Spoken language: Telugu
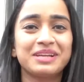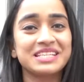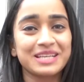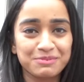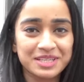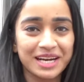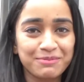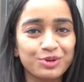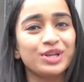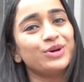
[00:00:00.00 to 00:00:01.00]
ప్లీజ్ సబ్స్క్రైబ్
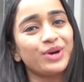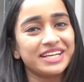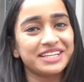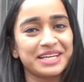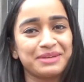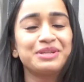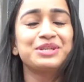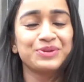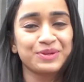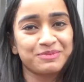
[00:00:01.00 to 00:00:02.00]
టు లియో ఎంటర్టైన్మెంట్
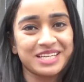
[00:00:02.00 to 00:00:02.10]
యూట్యూబ్